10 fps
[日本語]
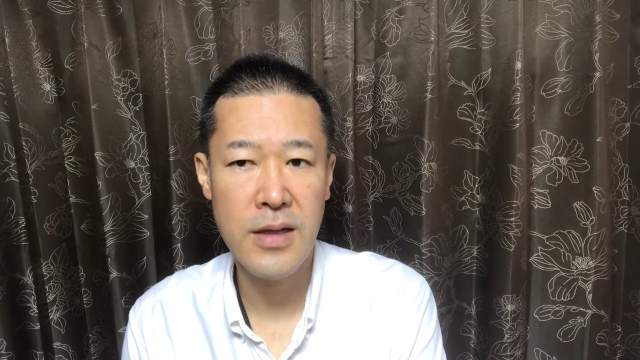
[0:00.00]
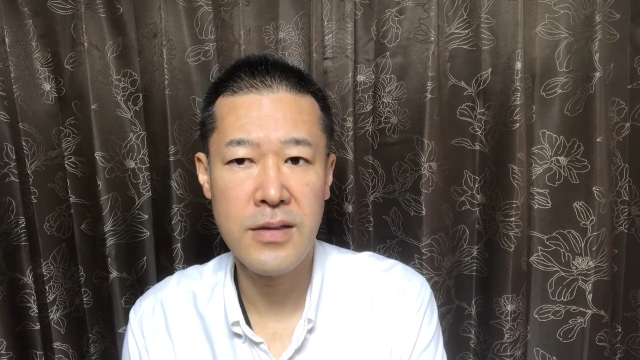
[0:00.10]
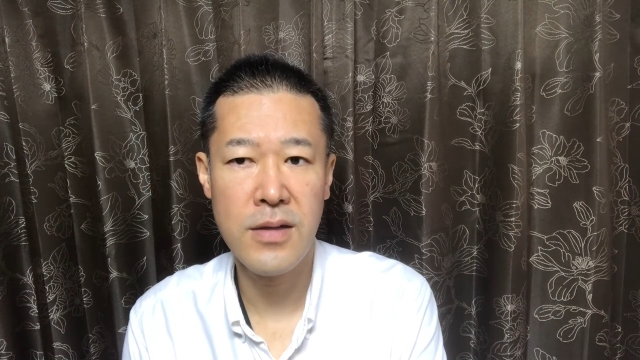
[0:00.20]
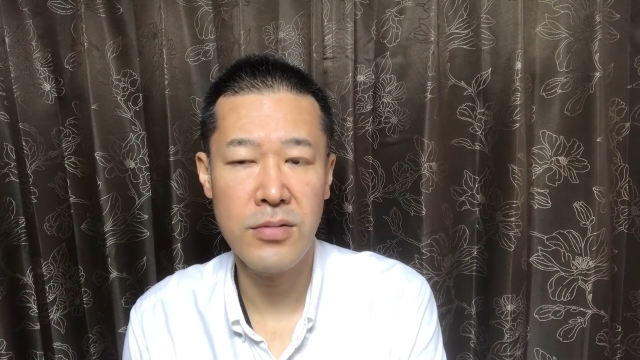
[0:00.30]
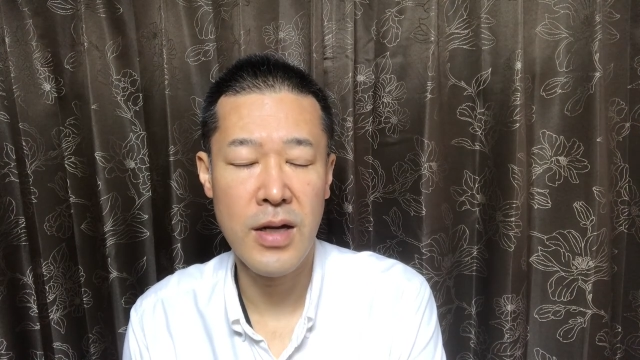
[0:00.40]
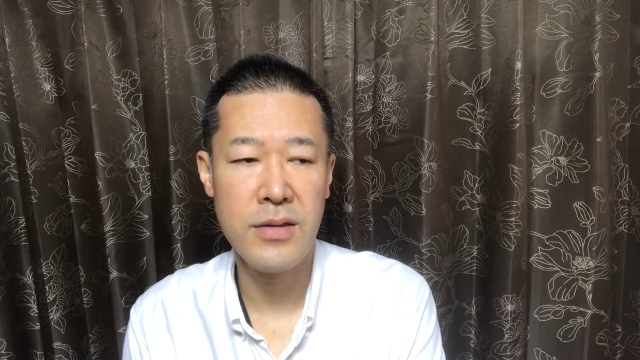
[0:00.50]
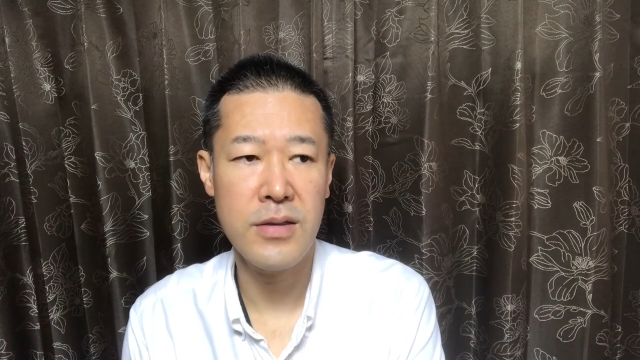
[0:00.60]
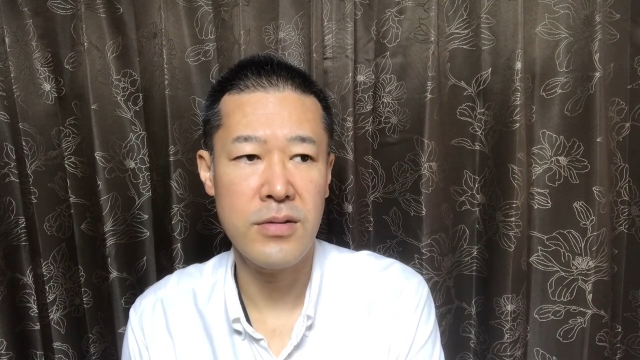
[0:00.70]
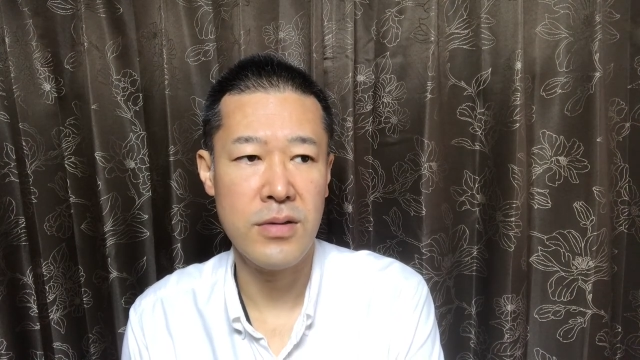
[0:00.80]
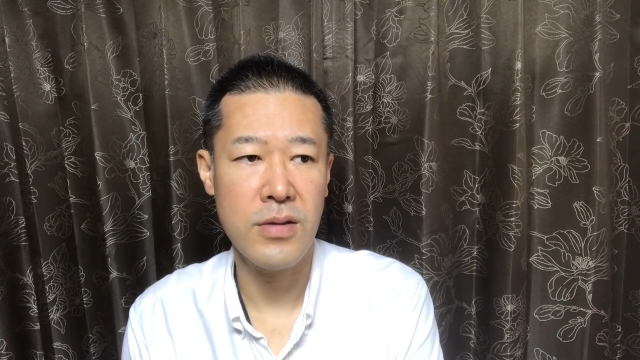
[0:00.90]
てるらし
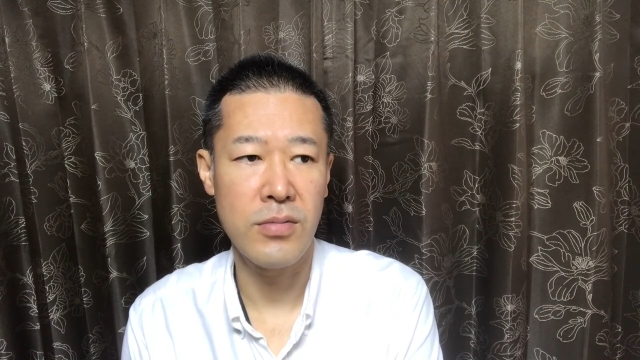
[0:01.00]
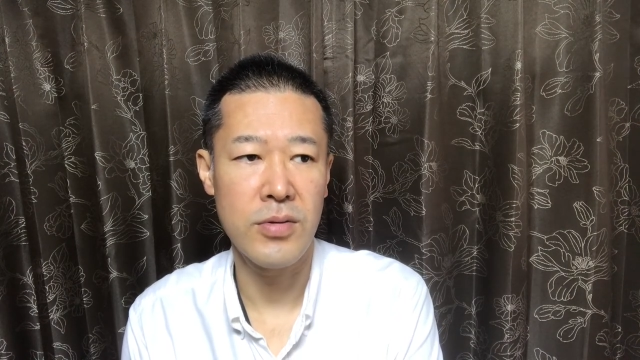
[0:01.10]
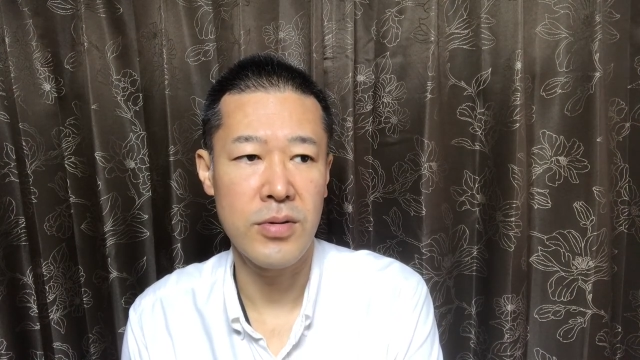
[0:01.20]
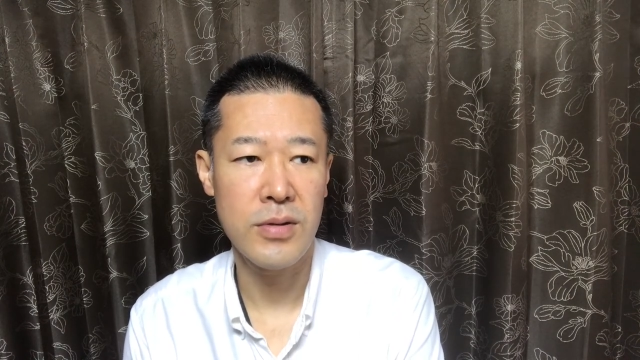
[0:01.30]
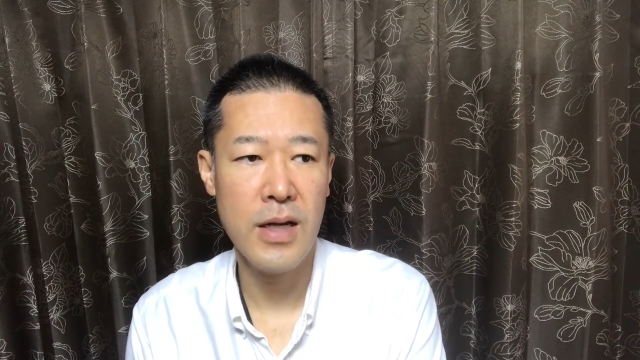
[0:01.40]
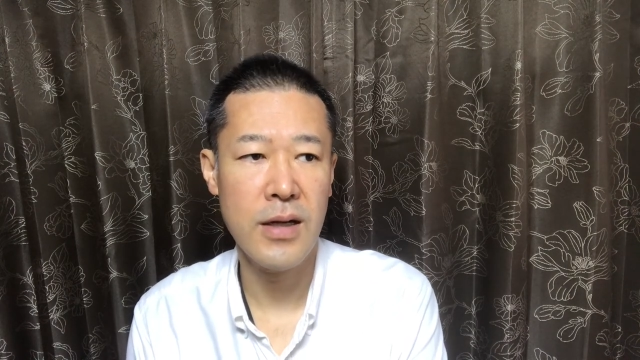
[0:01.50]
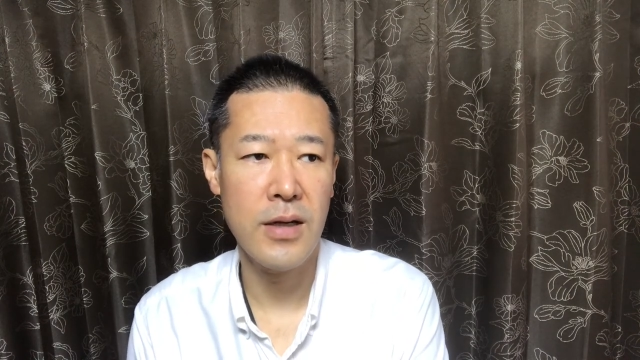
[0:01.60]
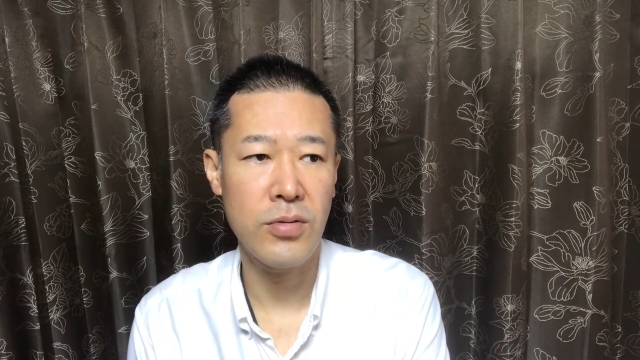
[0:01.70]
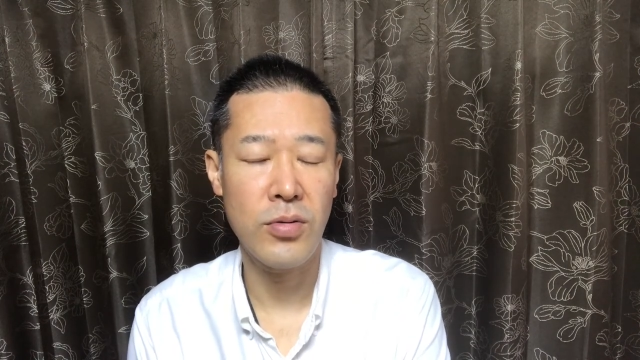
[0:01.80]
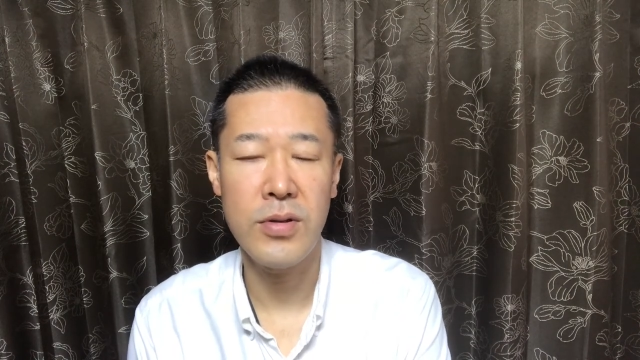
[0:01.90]
いんですけども、何
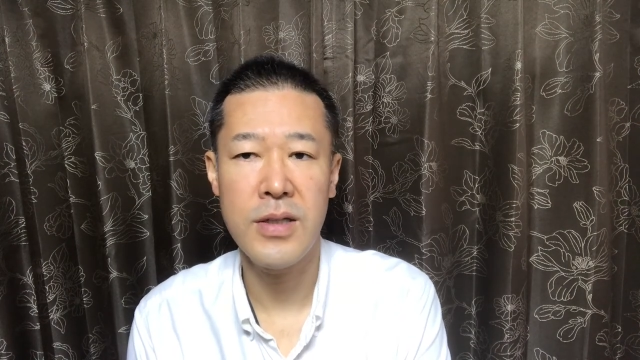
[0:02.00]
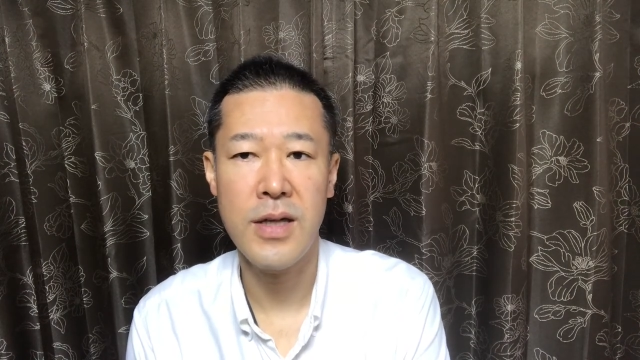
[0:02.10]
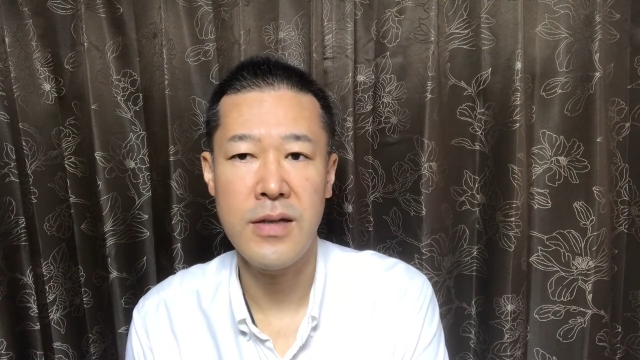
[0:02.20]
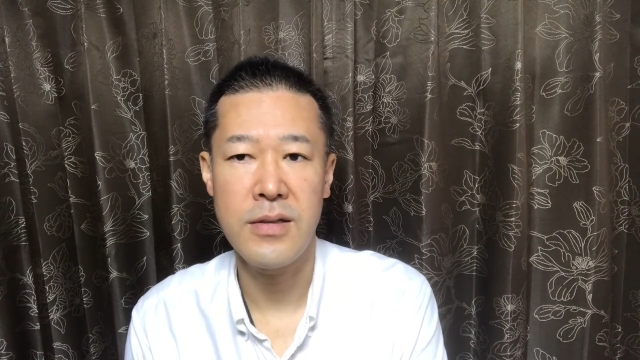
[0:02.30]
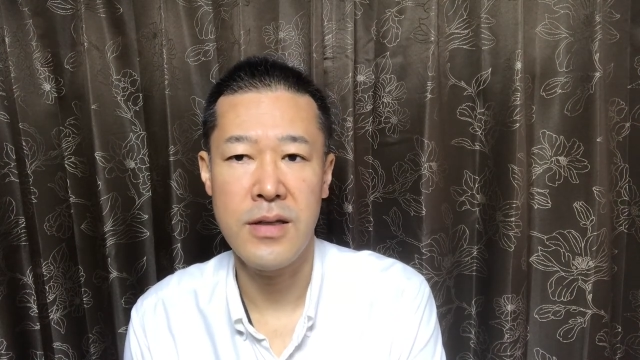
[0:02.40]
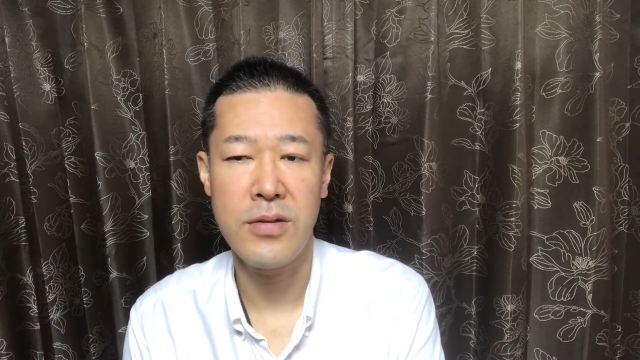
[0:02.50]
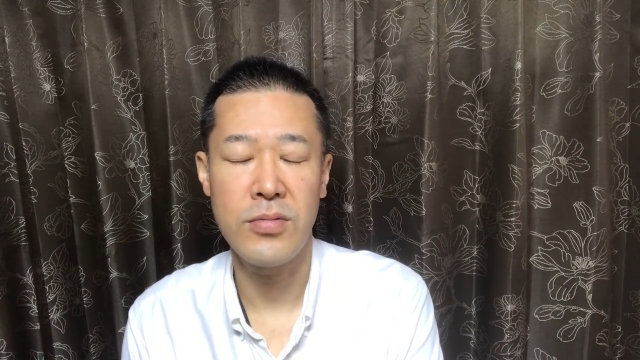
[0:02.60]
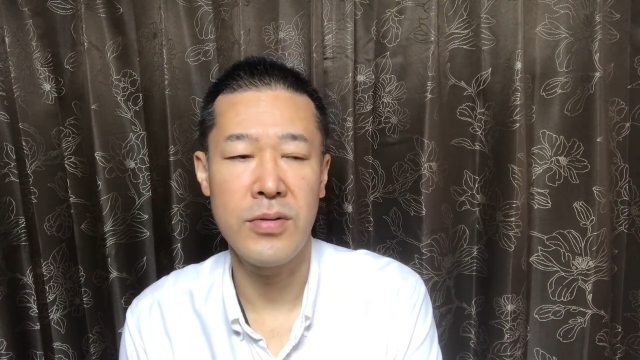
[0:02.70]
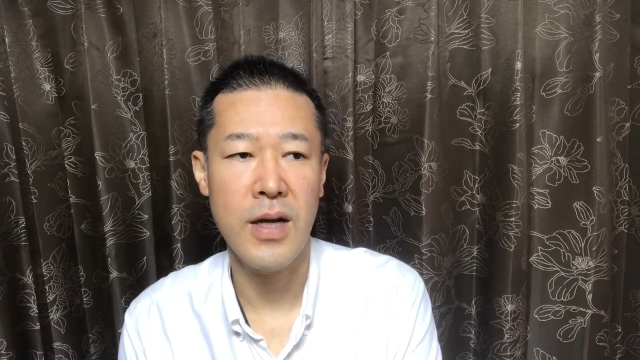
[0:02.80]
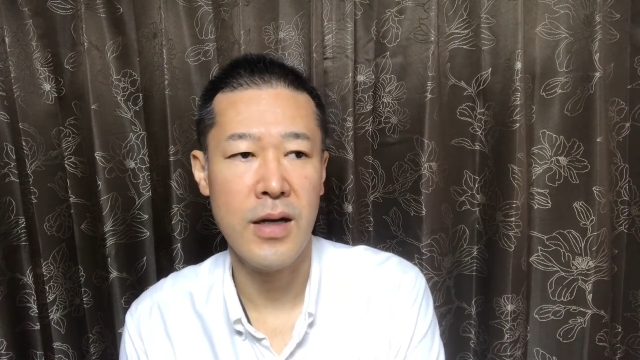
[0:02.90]
かの問いに対してね、
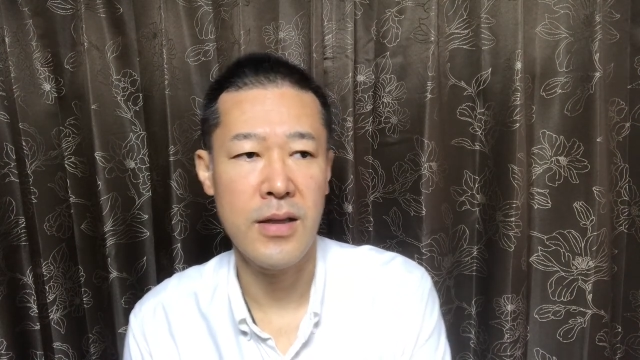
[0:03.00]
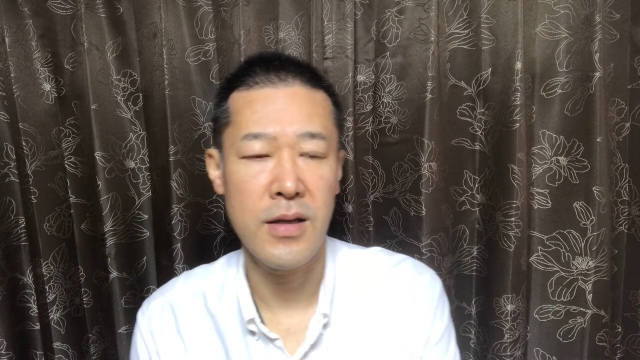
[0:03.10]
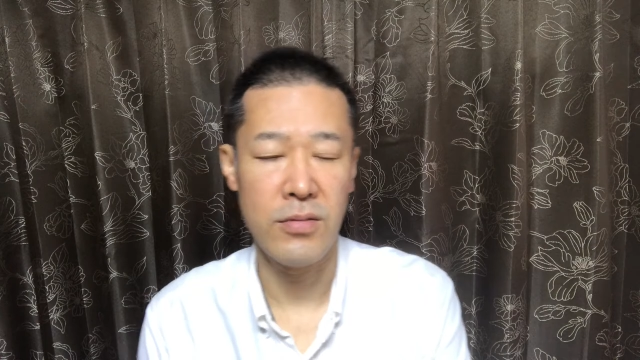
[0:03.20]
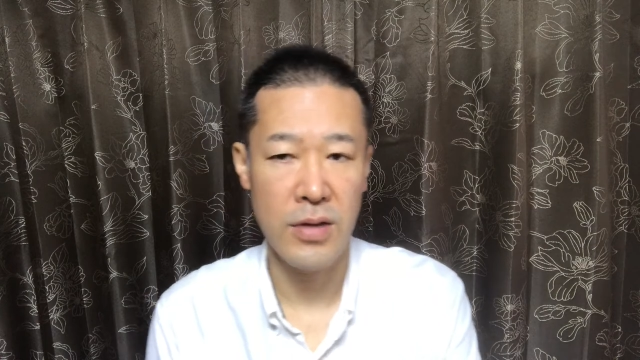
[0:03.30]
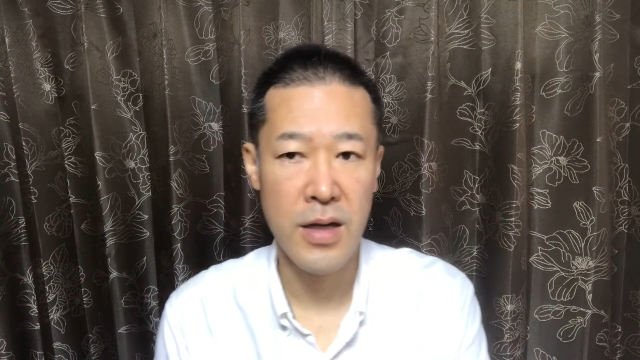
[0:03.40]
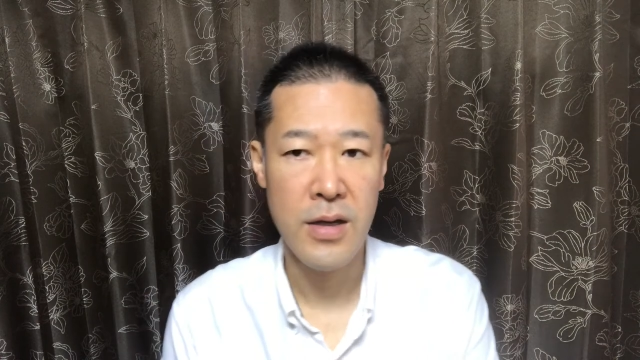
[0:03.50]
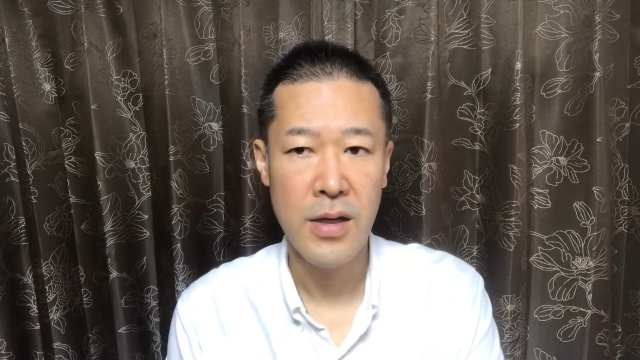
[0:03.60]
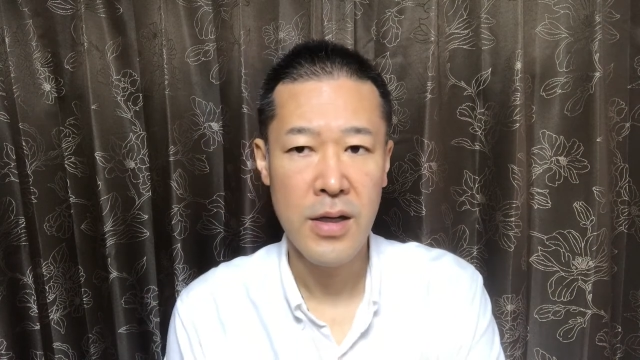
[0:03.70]
自分の中でのね、